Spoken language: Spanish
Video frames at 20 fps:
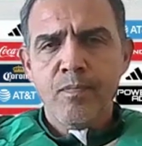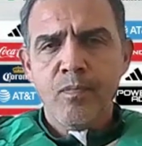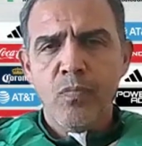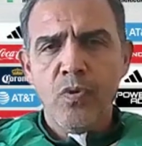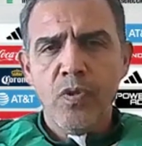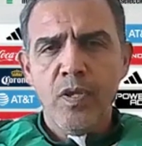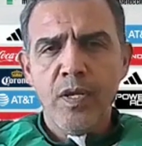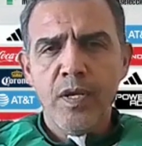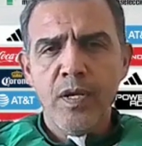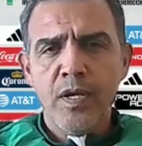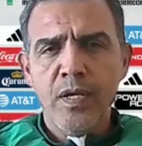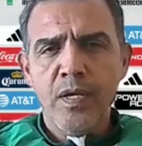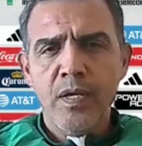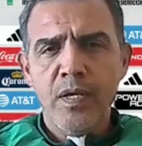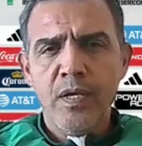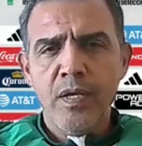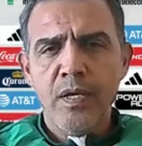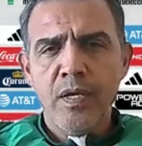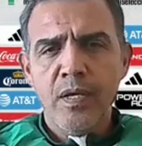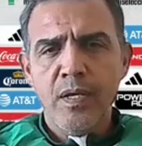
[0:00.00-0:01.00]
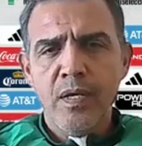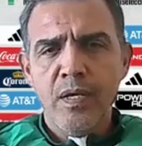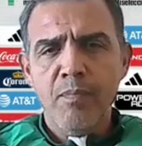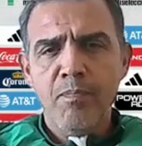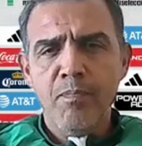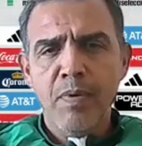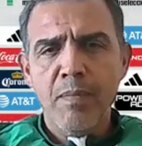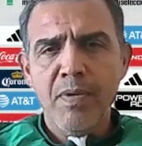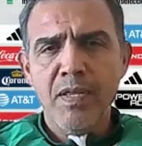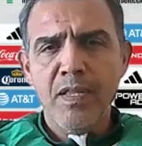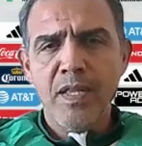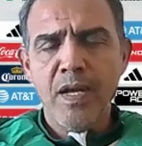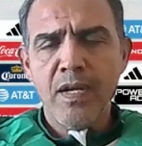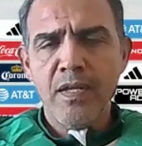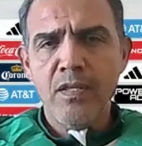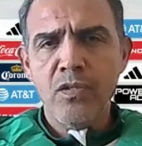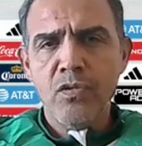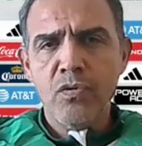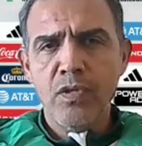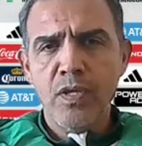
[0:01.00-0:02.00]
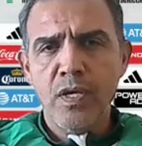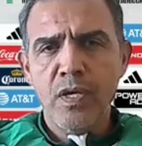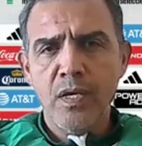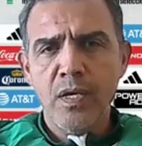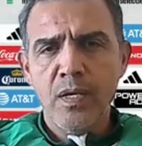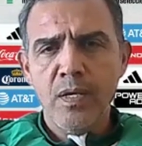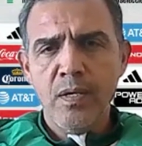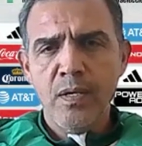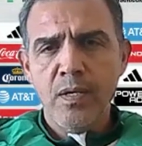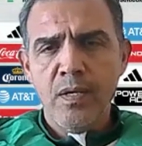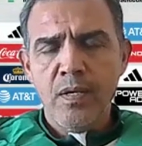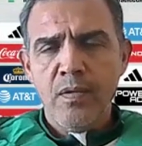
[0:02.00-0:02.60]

poder eh, implementar dentro de,